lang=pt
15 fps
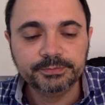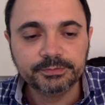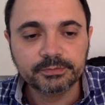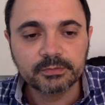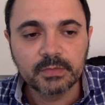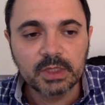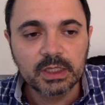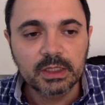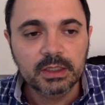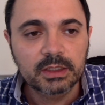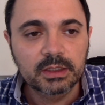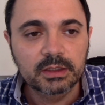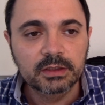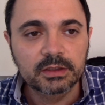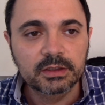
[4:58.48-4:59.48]
ehm,
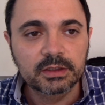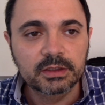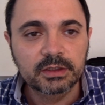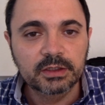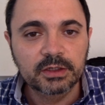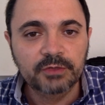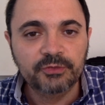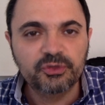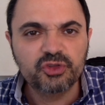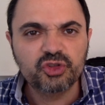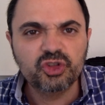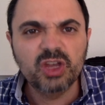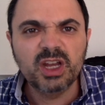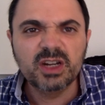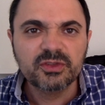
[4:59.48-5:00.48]
a, a,
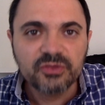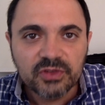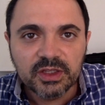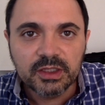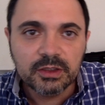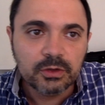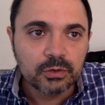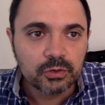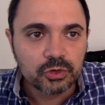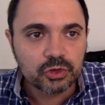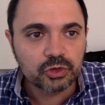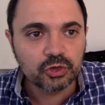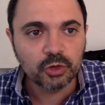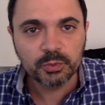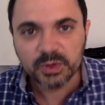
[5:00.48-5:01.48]
forçar vídeos
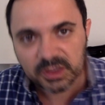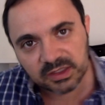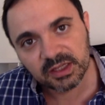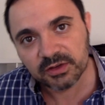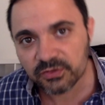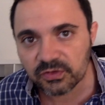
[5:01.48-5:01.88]
só para ter